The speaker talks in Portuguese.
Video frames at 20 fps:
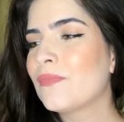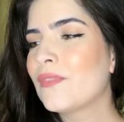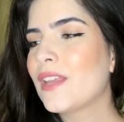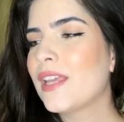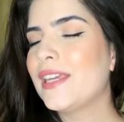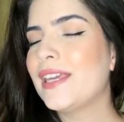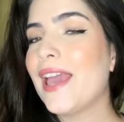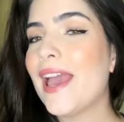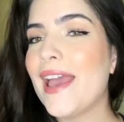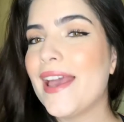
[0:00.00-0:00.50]

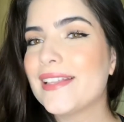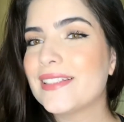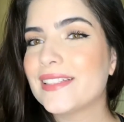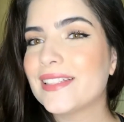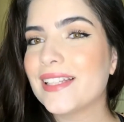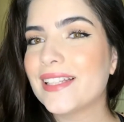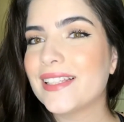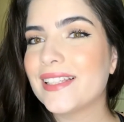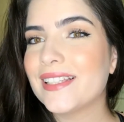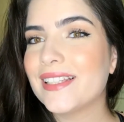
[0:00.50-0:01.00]
E é essa
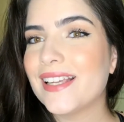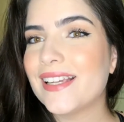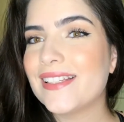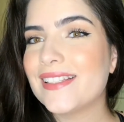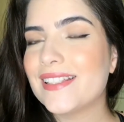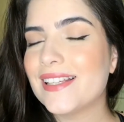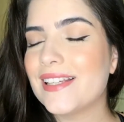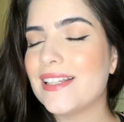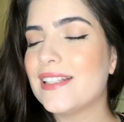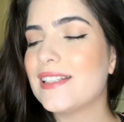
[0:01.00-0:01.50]
daqui da
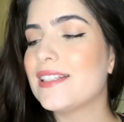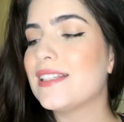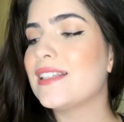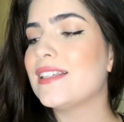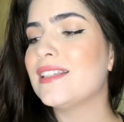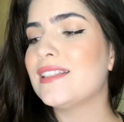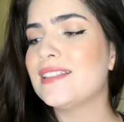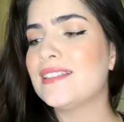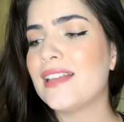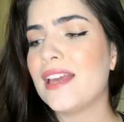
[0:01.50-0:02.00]
Essence.
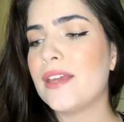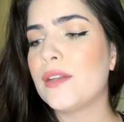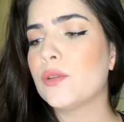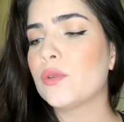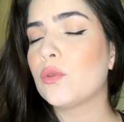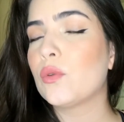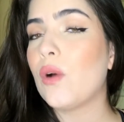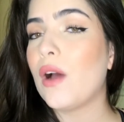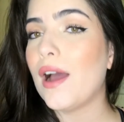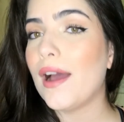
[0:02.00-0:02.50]
E sério, eu
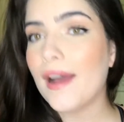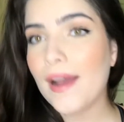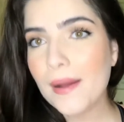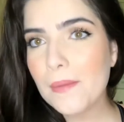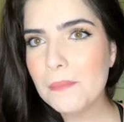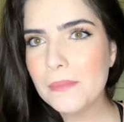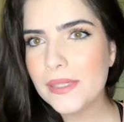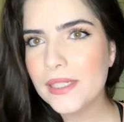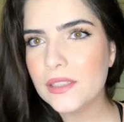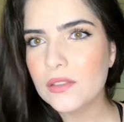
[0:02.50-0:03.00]
tô
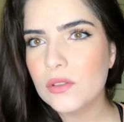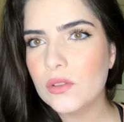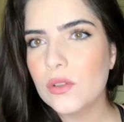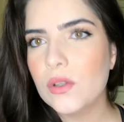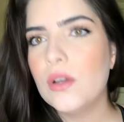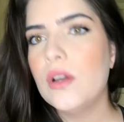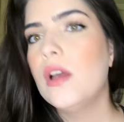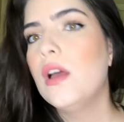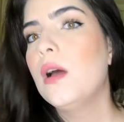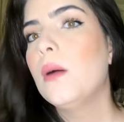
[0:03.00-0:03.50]

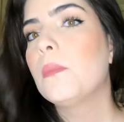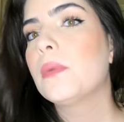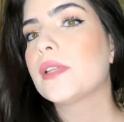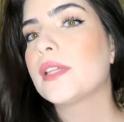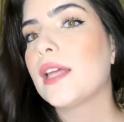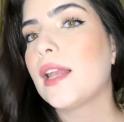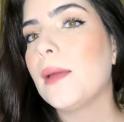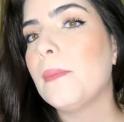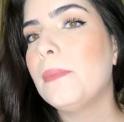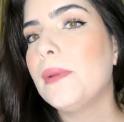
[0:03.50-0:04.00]
amando,
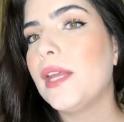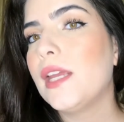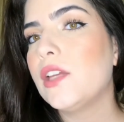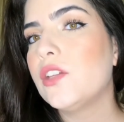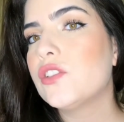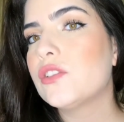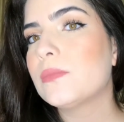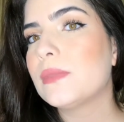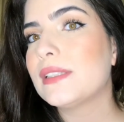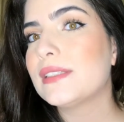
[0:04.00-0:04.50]
porque ela
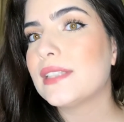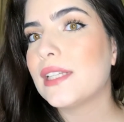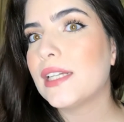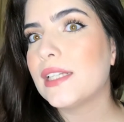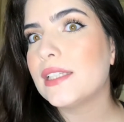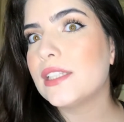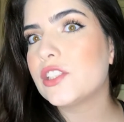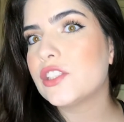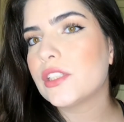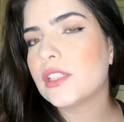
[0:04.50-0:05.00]
preenche, mas
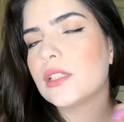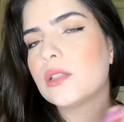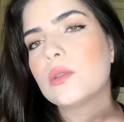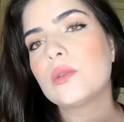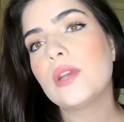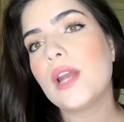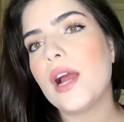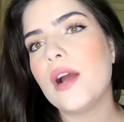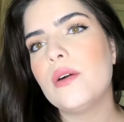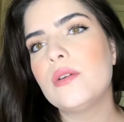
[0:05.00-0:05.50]
ela deixa
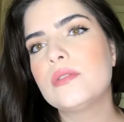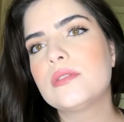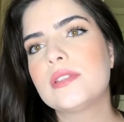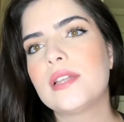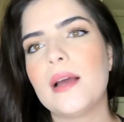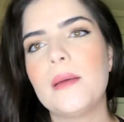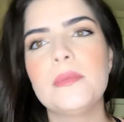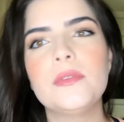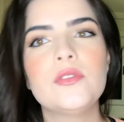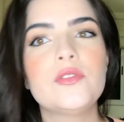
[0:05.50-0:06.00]
natural,
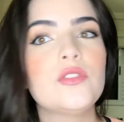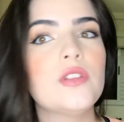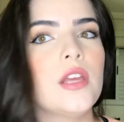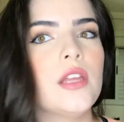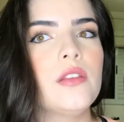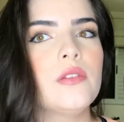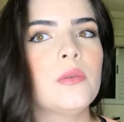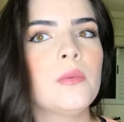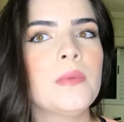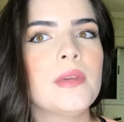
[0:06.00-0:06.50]
sabe? Do
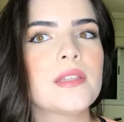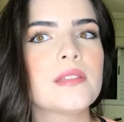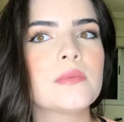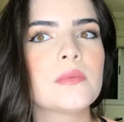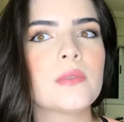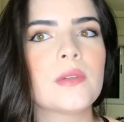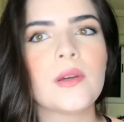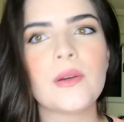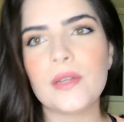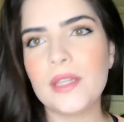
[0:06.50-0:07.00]
jeito
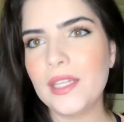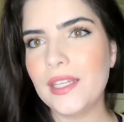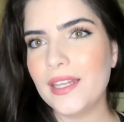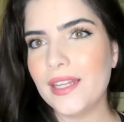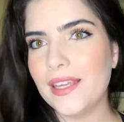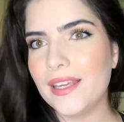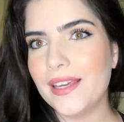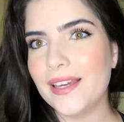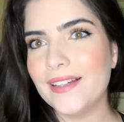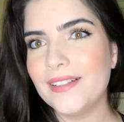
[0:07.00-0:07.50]
mesmo que eu
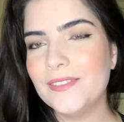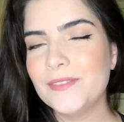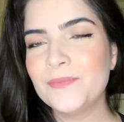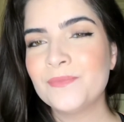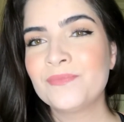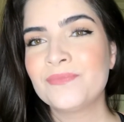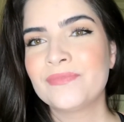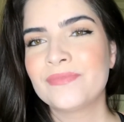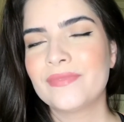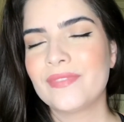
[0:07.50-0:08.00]
queria.
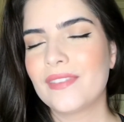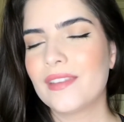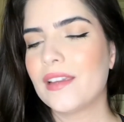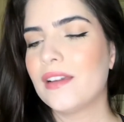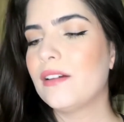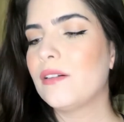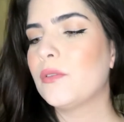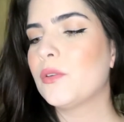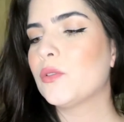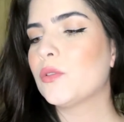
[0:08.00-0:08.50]

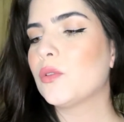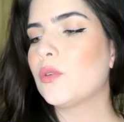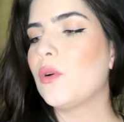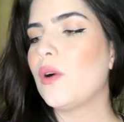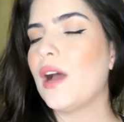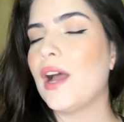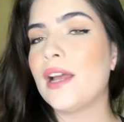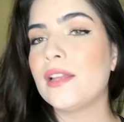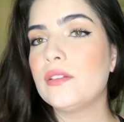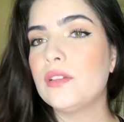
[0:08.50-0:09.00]
Então eu
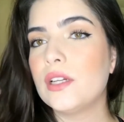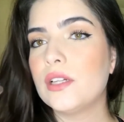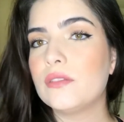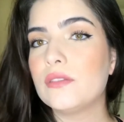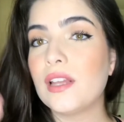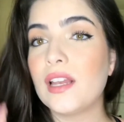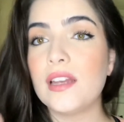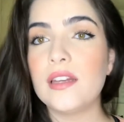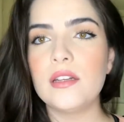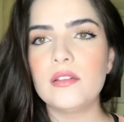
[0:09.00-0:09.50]
tô
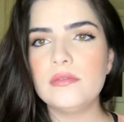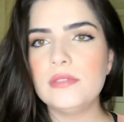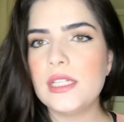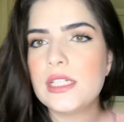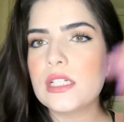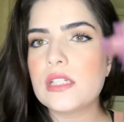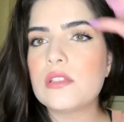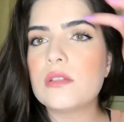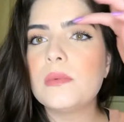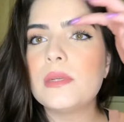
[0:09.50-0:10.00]
adorando, ela não
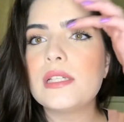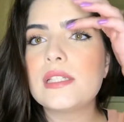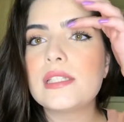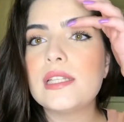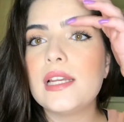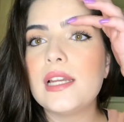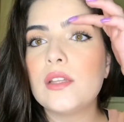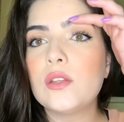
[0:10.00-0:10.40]
deixa a sobrancelha